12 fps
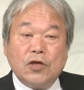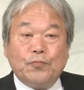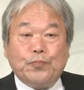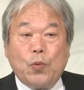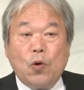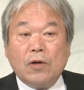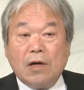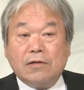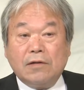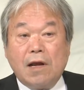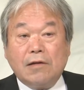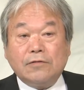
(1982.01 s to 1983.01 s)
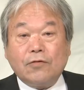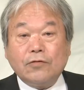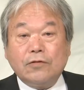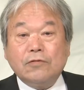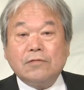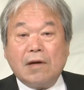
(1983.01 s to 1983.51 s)
日本がくれると
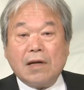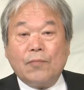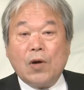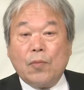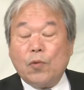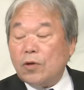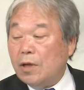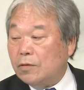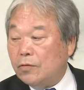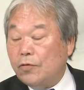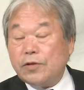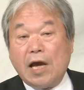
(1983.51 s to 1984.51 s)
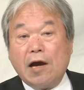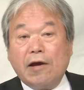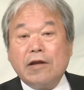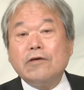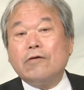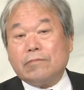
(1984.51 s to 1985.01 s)
いうから、まあ、もらっといてあ
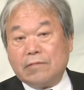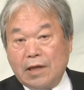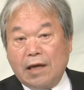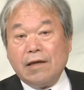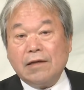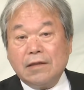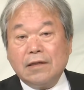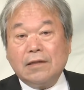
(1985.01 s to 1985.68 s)
げるよって、